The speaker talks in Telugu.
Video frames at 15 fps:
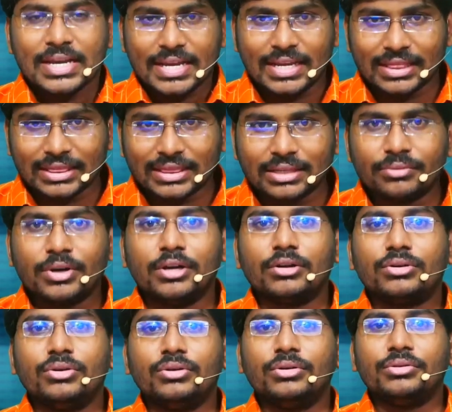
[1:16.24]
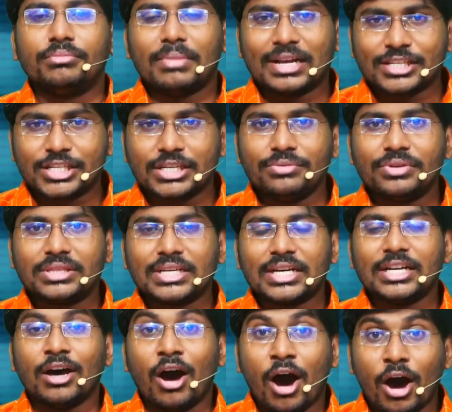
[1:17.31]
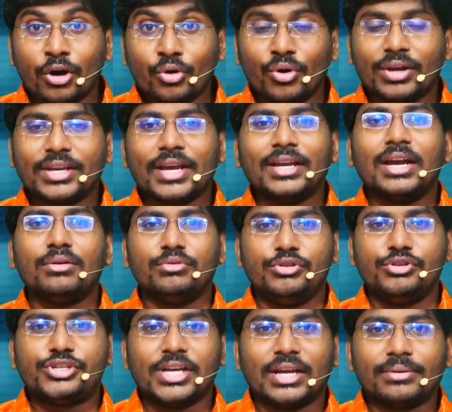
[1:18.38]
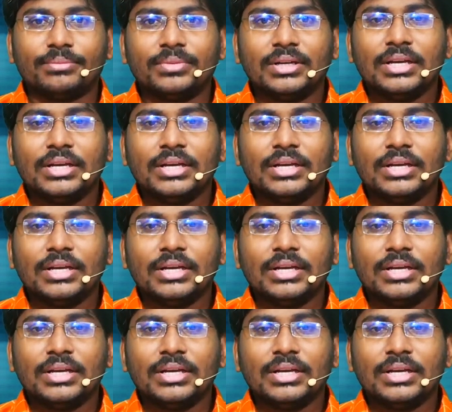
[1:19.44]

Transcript: ఇంతవరకు మా జీవితాన్ని ఆరోగ్యంగా ఉంచారు